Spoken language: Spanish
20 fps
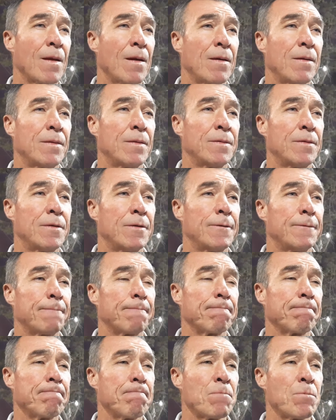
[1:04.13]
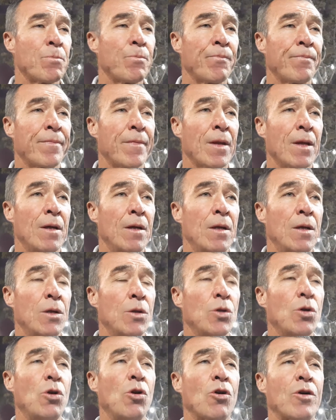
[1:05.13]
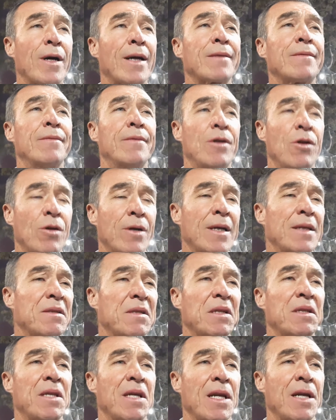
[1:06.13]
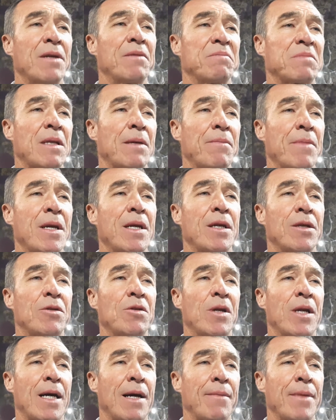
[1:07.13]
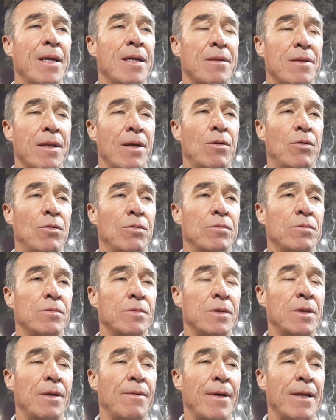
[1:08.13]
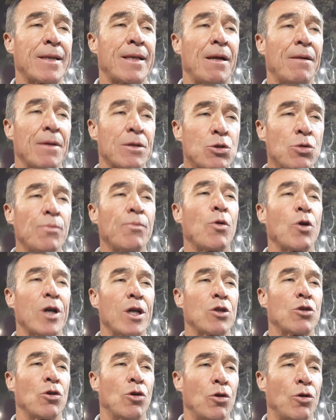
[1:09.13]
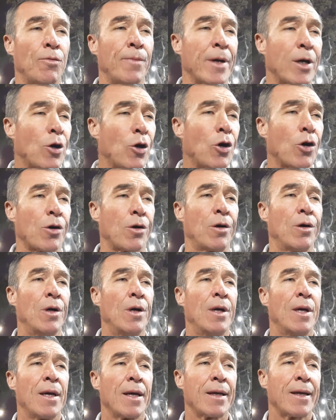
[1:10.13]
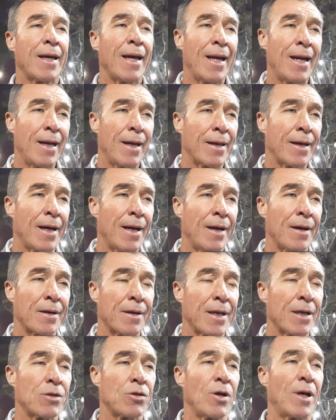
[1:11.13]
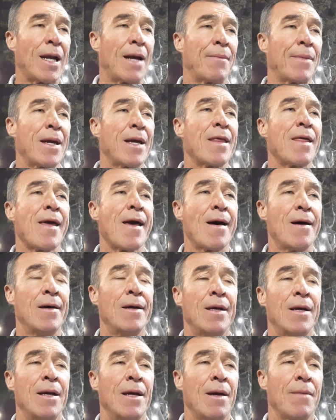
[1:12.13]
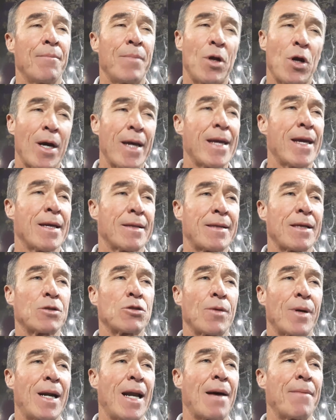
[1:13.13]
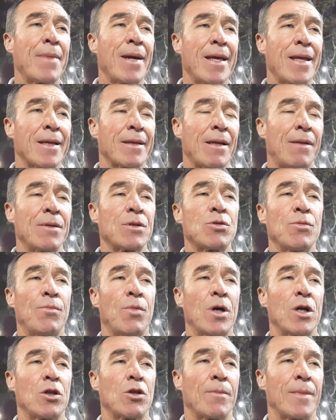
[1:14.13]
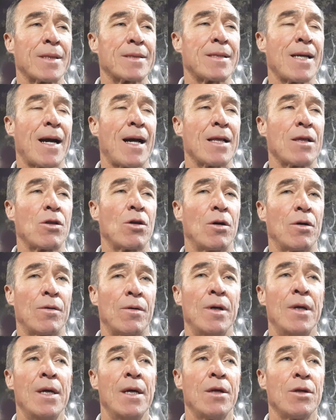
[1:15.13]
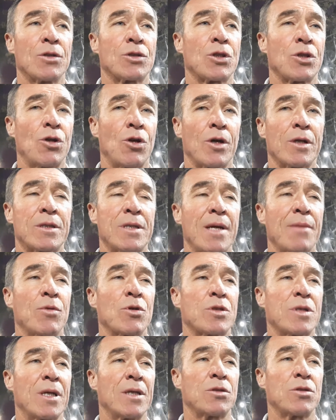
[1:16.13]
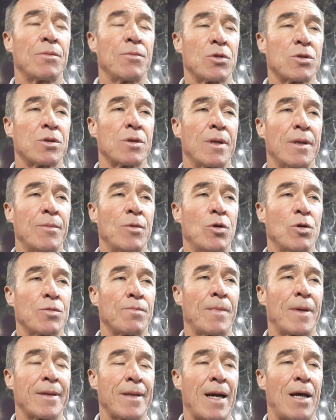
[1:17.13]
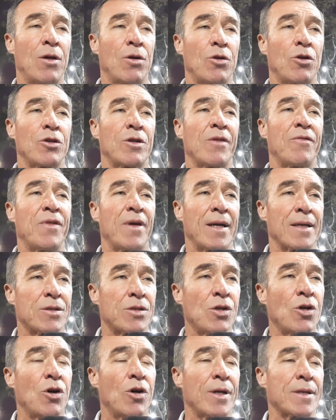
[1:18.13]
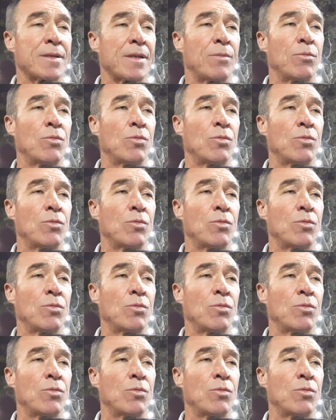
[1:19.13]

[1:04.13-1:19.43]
por recuperar los, los country tienen también históricamente un nivel tal vez un poquito mejor que el, que el resto de la media pero ahí está sobre la media, tal vez un poquito más alto. Nosotros lo que sí hemos hecho, hemos, hemos mandado notificaciones